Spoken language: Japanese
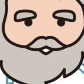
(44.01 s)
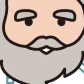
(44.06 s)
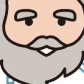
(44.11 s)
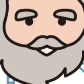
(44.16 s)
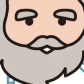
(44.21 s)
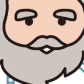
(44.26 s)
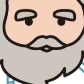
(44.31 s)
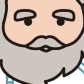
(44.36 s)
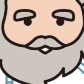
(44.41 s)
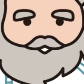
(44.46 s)

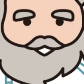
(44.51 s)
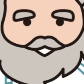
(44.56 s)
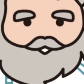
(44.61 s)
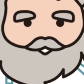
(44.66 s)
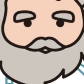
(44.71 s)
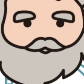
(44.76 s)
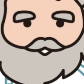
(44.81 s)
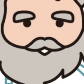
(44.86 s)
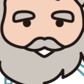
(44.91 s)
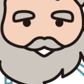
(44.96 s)
まず
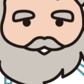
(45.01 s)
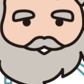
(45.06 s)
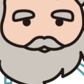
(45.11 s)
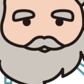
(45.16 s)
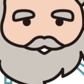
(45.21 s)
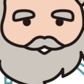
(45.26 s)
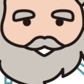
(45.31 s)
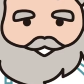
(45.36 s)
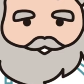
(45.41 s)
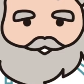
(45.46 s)
は
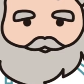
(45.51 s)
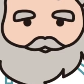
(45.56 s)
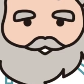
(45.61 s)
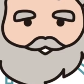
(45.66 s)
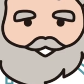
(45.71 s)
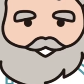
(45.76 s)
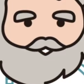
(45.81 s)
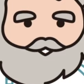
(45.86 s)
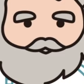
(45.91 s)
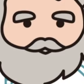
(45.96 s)
ゆう
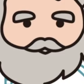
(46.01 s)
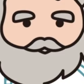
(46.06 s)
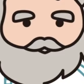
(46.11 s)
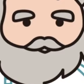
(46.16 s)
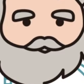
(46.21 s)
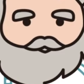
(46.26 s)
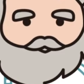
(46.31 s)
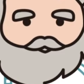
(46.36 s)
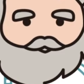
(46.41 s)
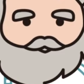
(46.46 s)
とさん
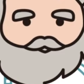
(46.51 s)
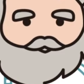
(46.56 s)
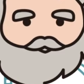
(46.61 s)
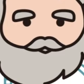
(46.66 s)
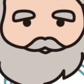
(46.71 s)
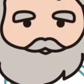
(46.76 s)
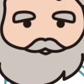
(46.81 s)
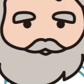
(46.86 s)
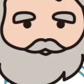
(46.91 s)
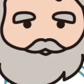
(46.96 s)

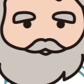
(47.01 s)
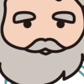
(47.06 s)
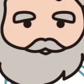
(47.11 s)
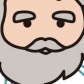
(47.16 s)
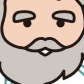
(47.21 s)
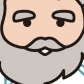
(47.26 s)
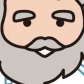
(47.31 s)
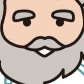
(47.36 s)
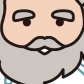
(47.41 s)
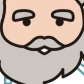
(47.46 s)

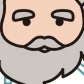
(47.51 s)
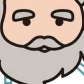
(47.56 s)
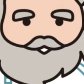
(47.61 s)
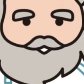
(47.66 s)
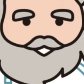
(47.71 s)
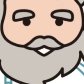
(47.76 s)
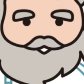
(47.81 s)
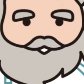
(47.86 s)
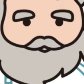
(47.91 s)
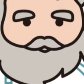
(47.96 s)

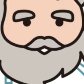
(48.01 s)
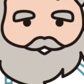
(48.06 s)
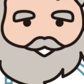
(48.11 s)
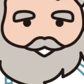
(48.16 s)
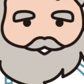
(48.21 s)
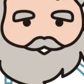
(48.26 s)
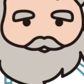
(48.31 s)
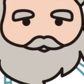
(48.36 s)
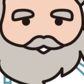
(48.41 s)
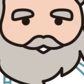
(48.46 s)
私の
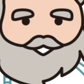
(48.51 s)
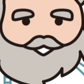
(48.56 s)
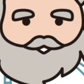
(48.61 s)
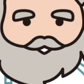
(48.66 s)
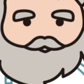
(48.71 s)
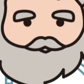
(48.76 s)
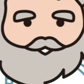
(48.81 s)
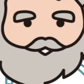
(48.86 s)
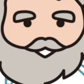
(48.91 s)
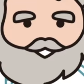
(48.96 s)
近所に住
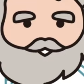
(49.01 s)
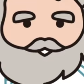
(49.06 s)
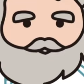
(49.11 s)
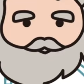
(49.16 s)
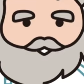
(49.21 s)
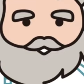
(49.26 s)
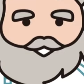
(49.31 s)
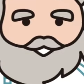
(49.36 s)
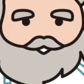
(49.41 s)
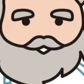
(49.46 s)
んでいる
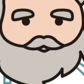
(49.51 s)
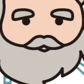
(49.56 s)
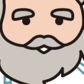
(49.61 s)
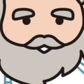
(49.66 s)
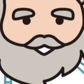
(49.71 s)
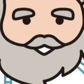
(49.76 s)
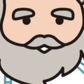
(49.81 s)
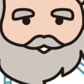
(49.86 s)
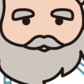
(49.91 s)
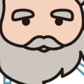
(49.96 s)
高校
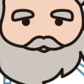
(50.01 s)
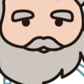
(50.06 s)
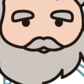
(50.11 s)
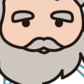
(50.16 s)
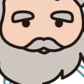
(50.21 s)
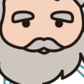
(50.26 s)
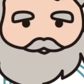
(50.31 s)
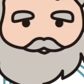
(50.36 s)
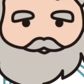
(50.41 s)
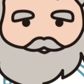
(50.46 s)
生で
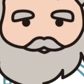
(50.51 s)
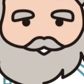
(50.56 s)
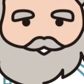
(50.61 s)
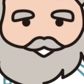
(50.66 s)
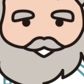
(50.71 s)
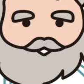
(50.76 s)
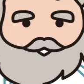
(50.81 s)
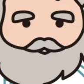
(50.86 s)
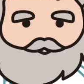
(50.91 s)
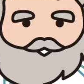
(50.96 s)

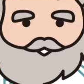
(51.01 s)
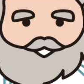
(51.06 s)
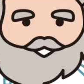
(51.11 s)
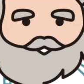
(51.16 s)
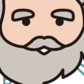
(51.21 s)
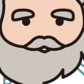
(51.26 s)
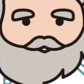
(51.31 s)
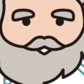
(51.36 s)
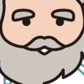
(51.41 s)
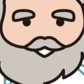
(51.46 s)
両
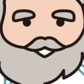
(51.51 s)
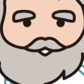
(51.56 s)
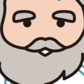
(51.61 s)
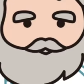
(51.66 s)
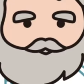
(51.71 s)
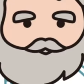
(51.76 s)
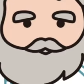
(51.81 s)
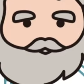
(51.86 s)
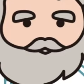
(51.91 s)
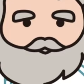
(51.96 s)
親は和
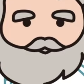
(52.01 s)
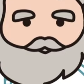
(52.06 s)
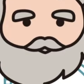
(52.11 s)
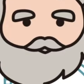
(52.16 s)
人